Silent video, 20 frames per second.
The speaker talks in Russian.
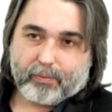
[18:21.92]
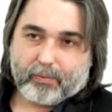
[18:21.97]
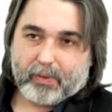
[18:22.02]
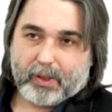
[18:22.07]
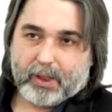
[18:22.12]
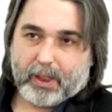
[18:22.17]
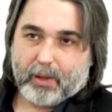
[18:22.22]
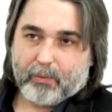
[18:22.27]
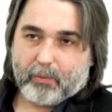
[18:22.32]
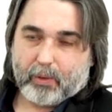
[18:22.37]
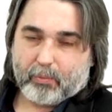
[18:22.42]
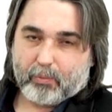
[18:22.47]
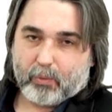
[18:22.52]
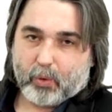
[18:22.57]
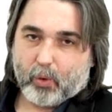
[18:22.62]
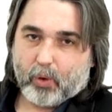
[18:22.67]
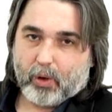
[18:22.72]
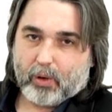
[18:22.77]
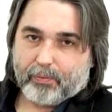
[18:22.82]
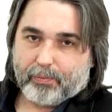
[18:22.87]
небом,
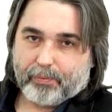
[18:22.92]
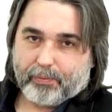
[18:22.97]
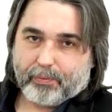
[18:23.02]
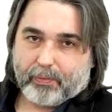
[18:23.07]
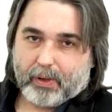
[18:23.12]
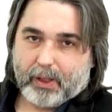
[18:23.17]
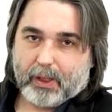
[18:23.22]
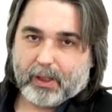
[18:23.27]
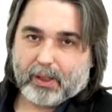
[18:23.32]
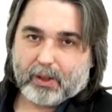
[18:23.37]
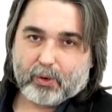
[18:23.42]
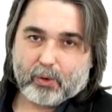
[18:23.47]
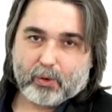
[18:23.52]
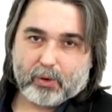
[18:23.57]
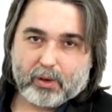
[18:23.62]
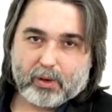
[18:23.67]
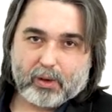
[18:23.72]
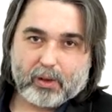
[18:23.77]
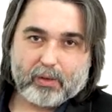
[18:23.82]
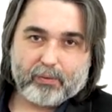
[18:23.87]
Богом и
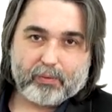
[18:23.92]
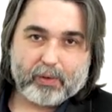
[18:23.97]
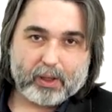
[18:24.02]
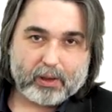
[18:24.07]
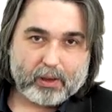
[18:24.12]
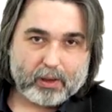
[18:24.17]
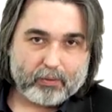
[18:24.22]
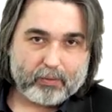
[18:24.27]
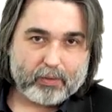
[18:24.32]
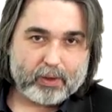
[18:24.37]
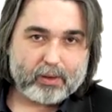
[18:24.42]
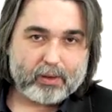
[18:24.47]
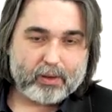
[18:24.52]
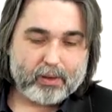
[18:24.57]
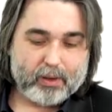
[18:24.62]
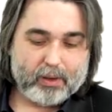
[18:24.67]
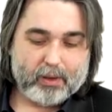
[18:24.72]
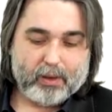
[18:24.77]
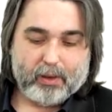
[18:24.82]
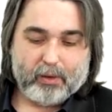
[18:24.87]
осознанным нашими
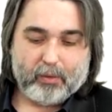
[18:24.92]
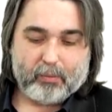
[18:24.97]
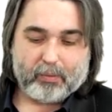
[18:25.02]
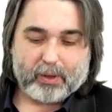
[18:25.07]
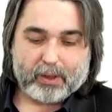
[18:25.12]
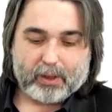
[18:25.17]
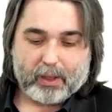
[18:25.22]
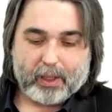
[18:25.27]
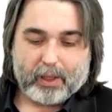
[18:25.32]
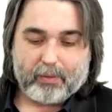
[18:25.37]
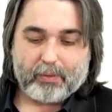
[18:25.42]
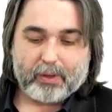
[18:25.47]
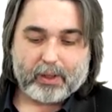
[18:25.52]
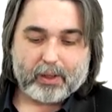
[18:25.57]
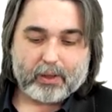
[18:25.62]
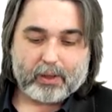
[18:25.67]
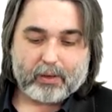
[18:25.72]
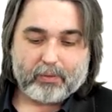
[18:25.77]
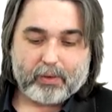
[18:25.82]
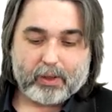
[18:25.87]
мозгами,
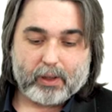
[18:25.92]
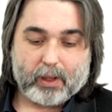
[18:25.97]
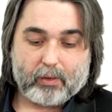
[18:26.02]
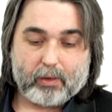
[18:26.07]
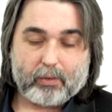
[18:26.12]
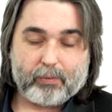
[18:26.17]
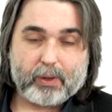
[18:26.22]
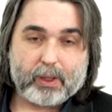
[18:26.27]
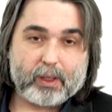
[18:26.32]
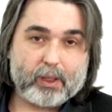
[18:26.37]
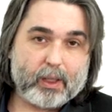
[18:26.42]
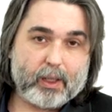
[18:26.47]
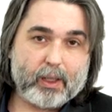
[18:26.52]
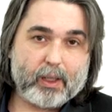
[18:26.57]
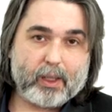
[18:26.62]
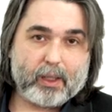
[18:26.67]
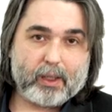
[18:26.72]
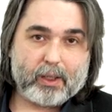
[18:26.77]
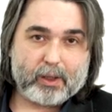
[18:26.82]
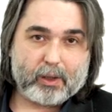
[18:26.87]
нашими головами. Благодаря,
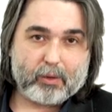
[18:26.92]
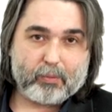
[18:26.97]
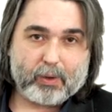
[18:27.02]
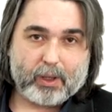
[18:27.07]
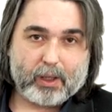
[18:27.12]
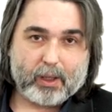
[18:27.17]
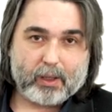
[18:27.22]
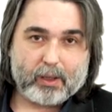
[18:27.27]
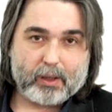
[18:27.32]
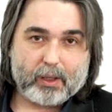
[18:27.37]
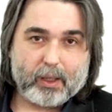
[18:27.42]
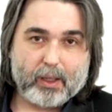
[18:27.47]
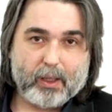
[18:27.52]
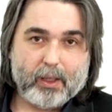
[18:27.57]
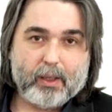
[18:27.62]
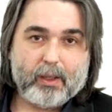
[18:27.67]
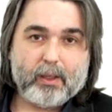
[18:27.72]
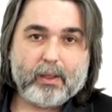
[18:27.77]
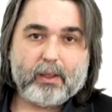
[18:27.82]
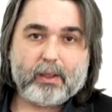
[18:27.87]
конечно, практике.
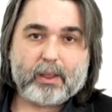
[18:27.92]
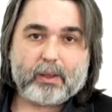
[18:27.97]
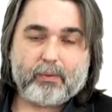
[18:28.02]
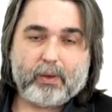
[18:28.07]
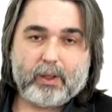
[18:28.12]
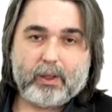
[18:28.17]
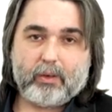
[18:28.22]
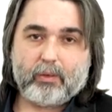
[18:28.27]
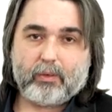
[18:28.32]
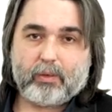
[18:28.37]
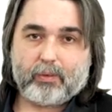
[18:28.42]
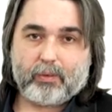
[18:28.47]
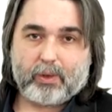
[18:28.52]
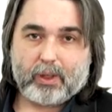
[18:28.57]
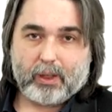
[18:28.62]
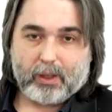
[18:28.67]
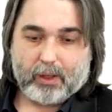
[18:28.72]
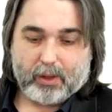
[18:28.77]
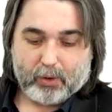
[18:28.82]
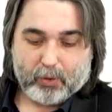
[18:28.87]
Спасибо вам,
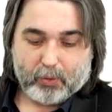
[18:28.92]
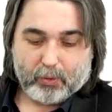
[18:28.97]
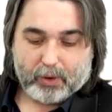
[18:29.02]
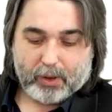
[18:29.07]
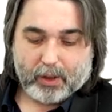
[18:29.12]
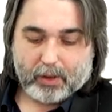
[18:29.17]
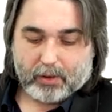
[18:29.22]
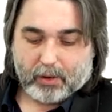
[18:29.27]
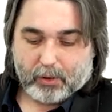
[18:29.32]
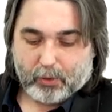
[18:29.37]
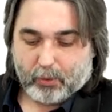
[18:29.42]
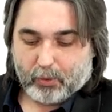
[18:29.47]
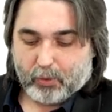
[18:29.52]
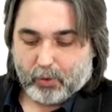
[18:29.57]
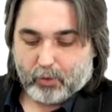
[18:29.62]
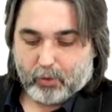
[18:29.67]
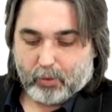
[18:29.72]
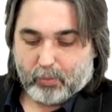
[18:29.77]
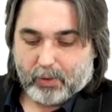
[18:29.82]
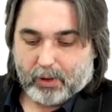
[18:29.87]
дорогие друзья, за то,
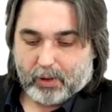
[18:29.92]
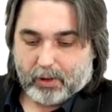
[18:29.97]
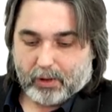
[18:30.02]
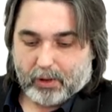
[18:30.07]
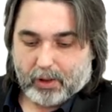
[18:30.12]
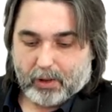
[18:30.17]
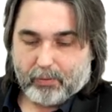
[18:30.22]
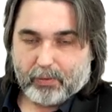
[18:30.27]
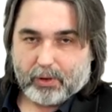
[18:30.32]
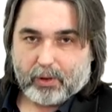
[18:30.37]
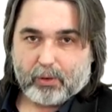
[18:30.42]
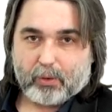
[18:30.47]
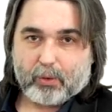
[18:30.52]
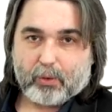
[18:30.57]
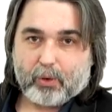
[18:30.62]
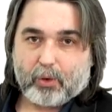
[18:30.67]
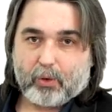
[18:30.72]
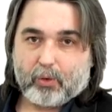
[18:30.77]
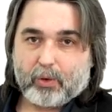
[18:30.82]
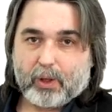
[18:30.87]
что вы были с нами, за то,
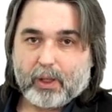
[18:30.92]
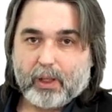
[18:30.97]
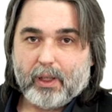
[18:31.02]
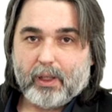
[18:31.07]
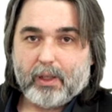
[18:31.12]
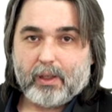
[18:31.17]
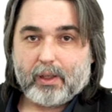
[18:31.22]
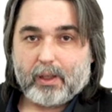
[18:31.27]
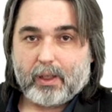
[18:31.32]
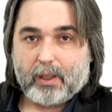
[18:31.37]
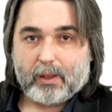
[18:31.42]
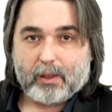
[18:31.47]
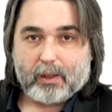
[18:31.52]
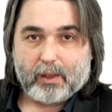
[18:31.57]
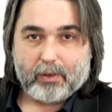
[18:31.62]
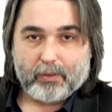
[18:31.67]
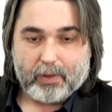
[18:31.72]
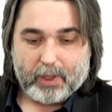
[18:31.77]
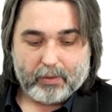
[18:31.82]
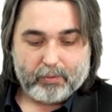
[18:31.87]
что вы
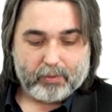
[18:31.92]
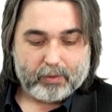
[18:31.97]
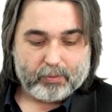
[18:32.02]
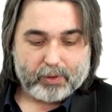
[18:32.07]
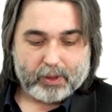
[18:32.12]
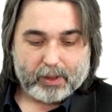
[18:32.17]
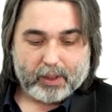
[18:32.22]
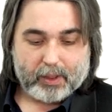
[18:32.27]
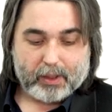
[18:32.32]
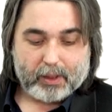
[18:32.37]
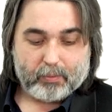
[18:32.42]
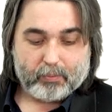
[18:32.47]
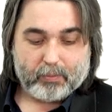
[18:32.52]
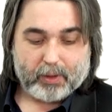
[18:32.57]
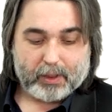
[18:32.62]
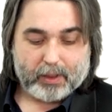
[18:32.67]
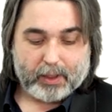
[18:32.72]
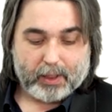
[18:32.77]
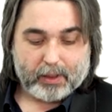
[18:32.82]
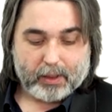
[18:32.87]
тратили время и пытались
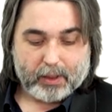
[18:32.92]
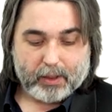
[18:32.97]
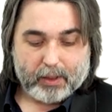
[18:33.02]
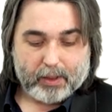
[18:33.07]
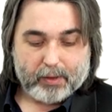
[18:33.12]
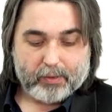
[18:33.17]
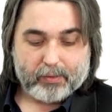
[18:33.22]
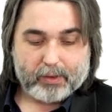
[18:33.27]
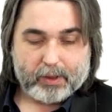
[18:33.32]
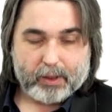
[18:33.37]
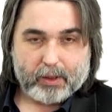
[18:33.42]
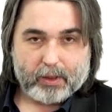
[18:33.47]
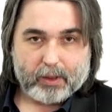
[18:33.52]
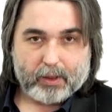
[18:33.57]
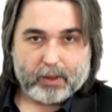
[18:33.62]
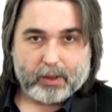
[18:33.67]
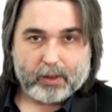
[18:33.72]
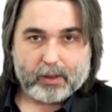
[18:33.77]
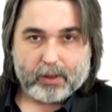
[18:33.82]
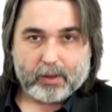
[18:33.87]
понять все эти
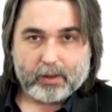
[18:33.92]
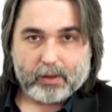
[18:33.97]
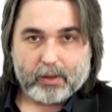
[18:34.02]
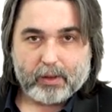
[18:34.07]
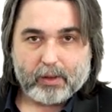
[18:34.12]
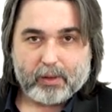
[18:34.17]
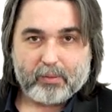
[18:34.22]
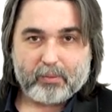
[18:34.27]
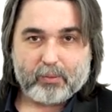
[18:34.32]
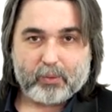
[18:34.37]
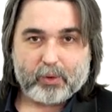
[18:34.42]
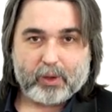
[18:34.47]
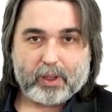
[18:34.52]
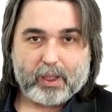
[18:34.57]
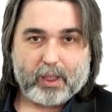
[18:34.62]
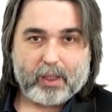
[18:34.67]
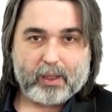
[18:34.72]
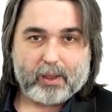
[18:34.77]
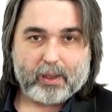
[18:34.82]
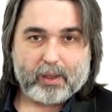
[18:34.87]
хитрости
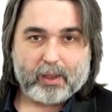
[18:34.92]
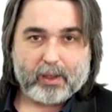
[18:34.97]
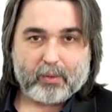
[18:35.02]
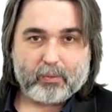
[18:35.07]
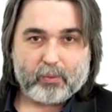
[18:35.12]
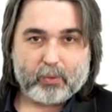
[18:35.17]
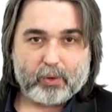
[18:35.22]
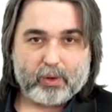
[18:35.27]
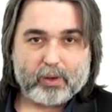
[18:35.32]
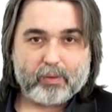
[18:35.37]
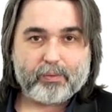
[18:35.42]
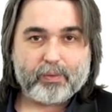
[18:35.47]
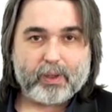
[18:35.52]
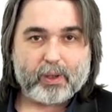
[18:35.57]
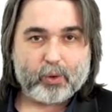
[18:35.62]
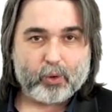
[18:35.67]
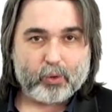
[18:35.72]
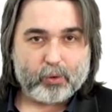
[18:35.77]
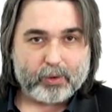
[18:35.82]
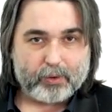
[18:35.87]
музыкальной гармонии. До
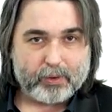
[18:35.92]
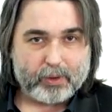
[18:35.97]
новых